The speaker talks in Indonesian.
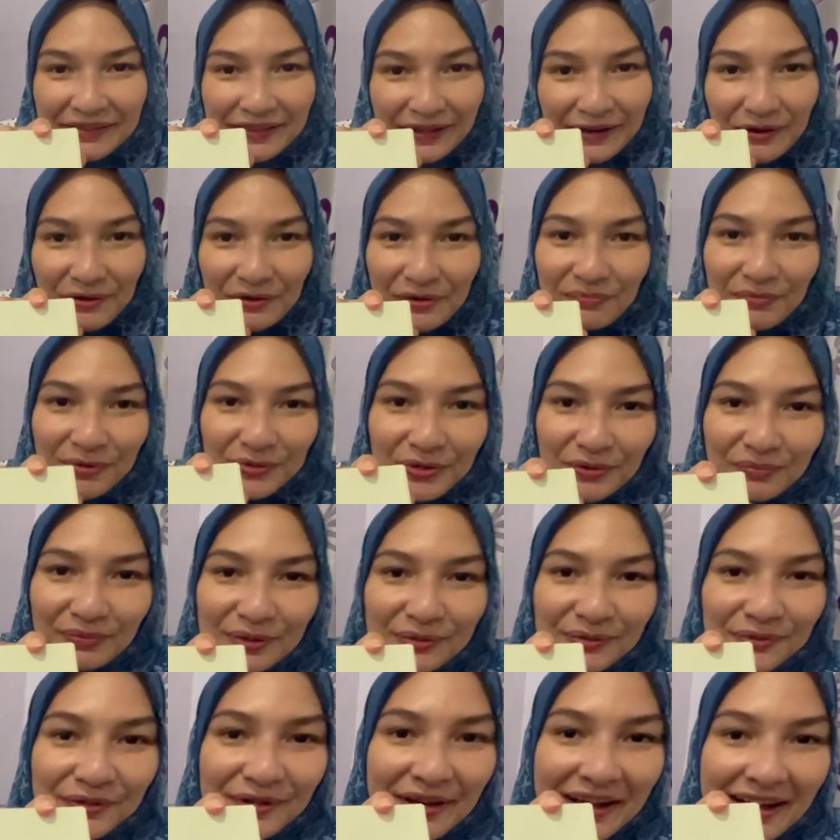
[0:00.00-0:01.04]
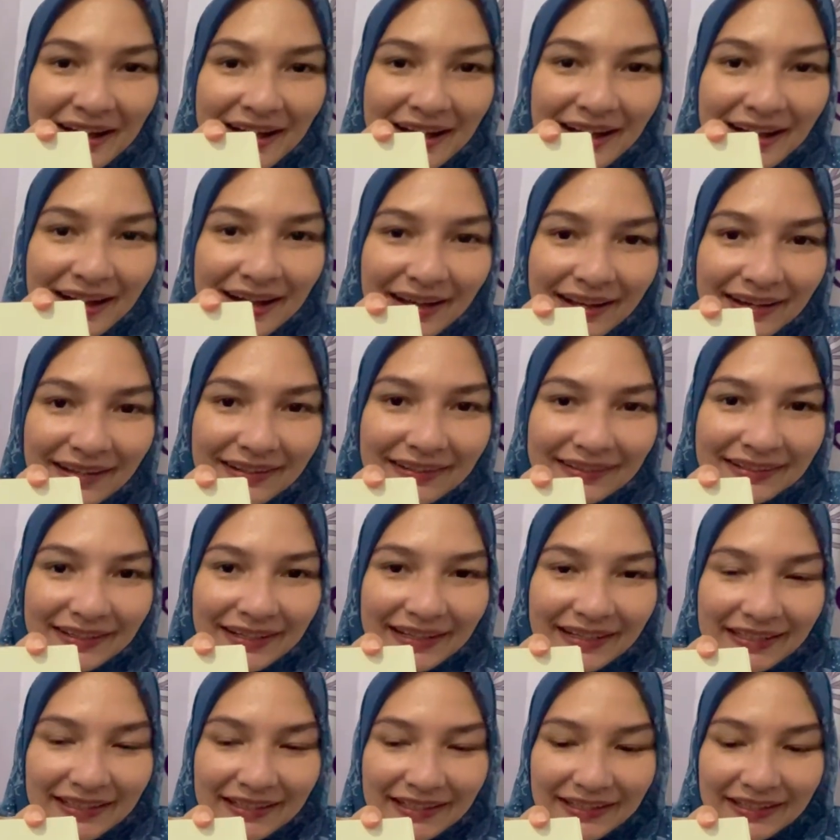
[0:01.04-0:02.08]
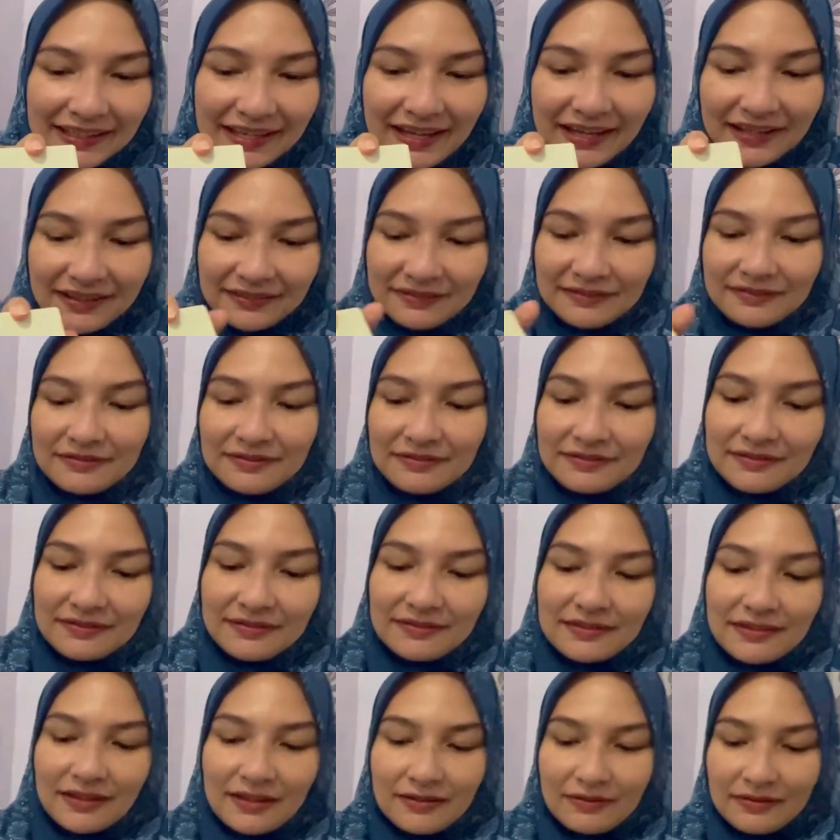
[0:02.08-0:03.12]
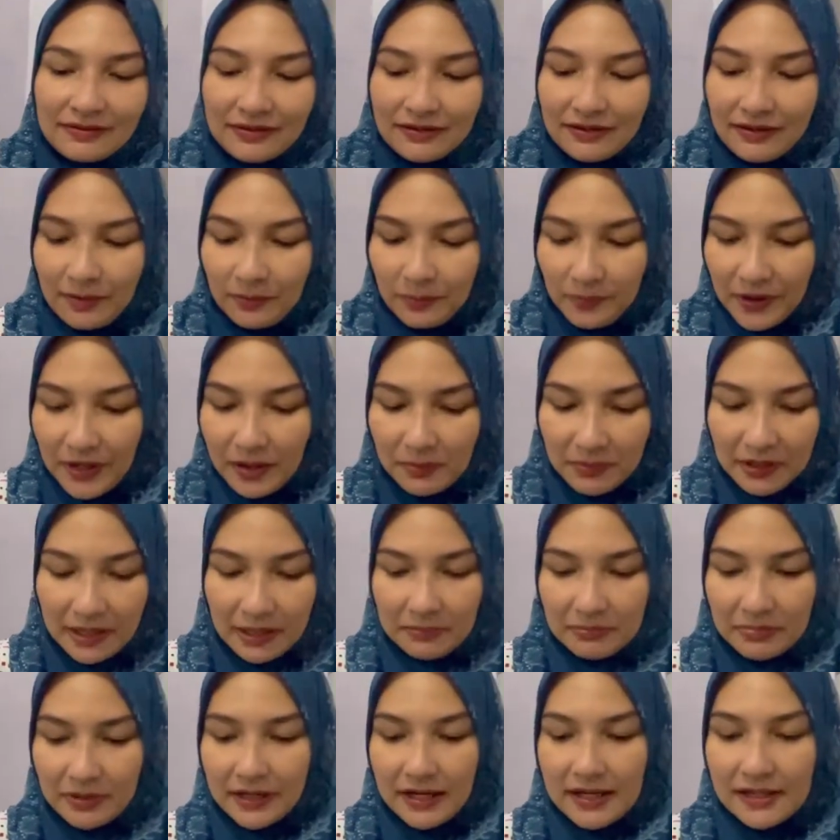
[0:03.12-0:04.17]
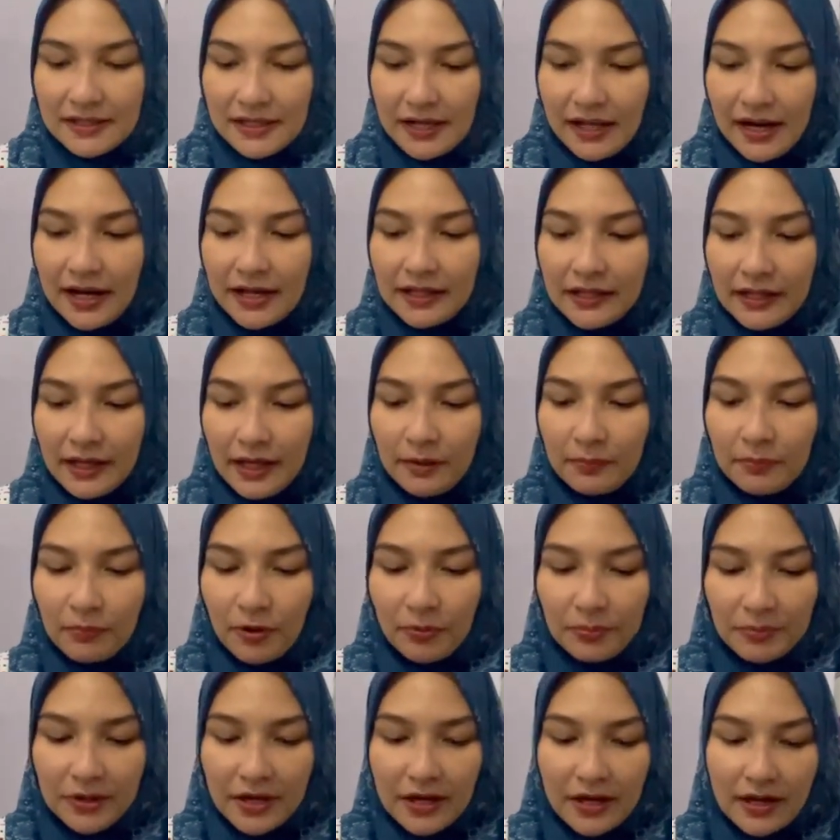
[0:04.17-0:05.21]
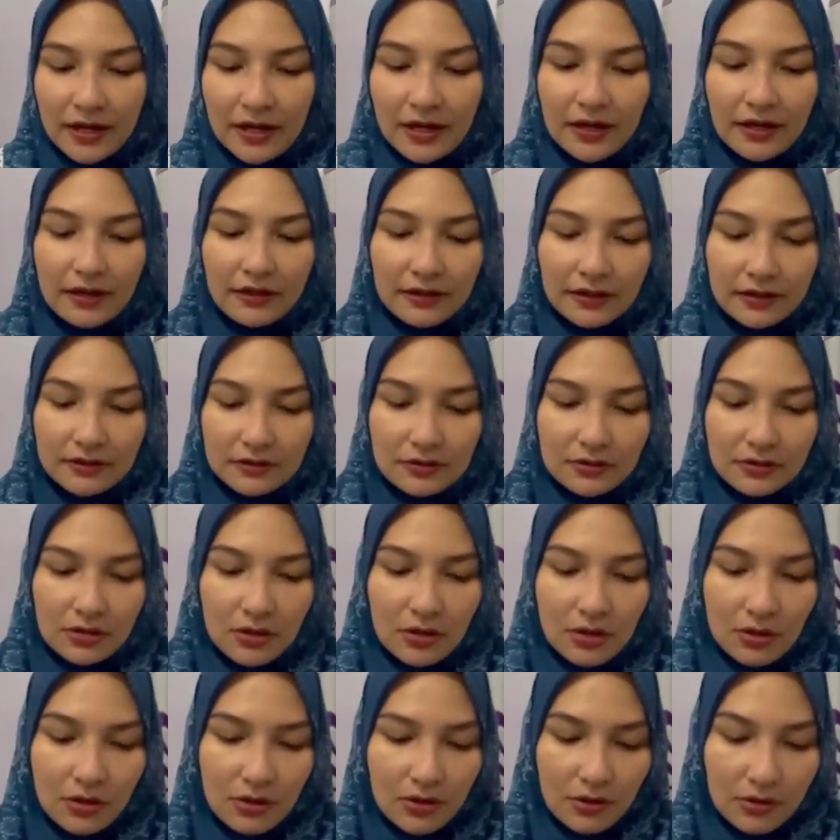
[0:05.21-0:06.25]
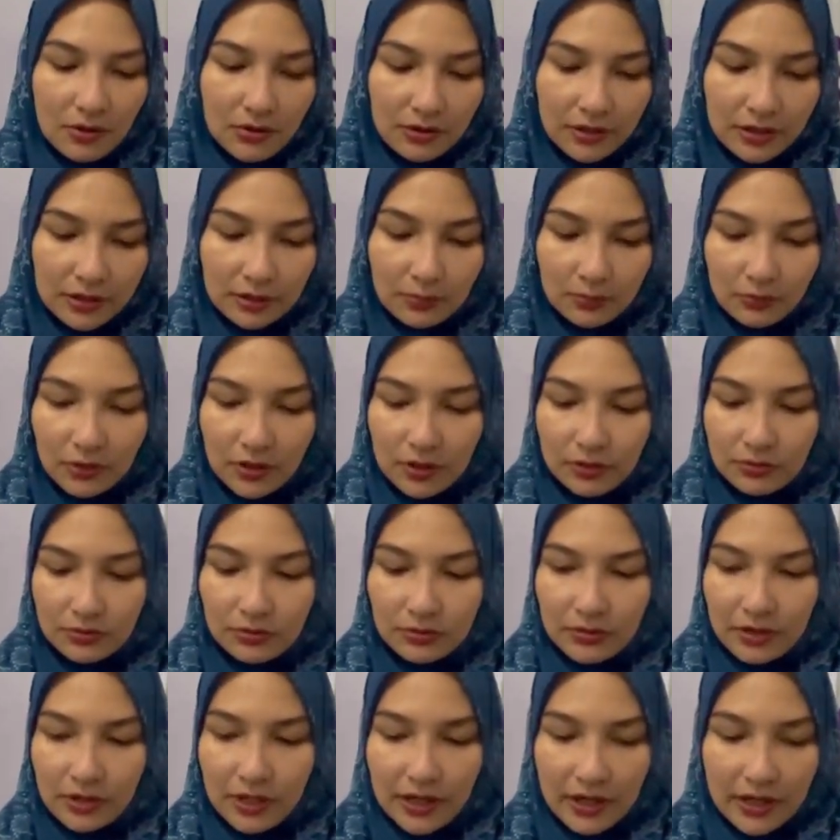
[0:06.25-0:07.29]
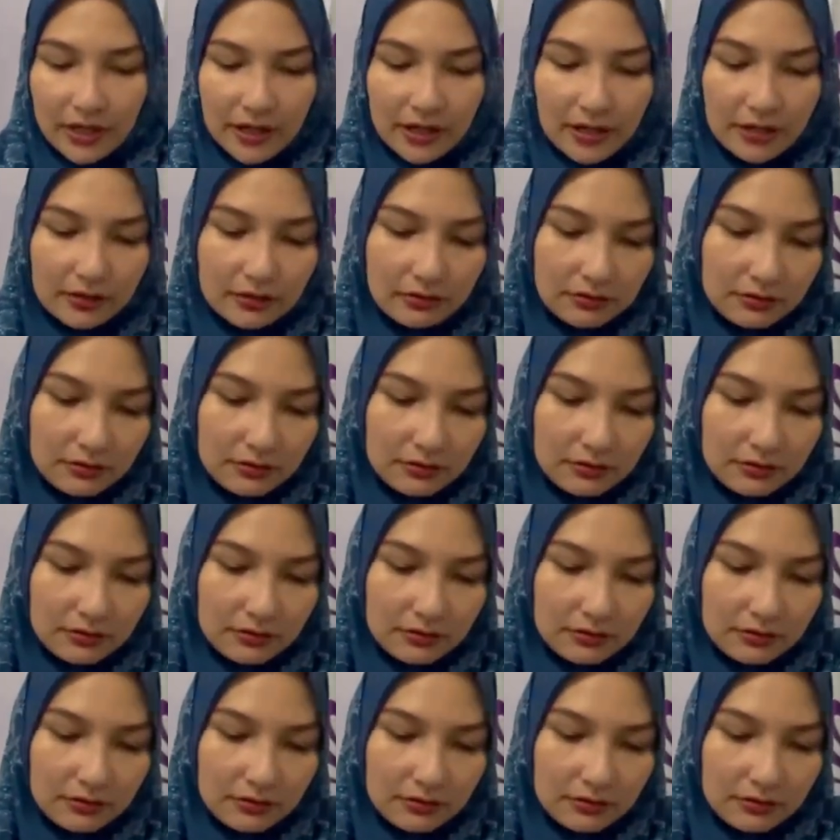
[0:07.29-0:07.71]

Ntar aku mau coba juga. Nah ini dia. Tapi yang bikin penasaran cake popnya. Let's go, kita buka dulu ya.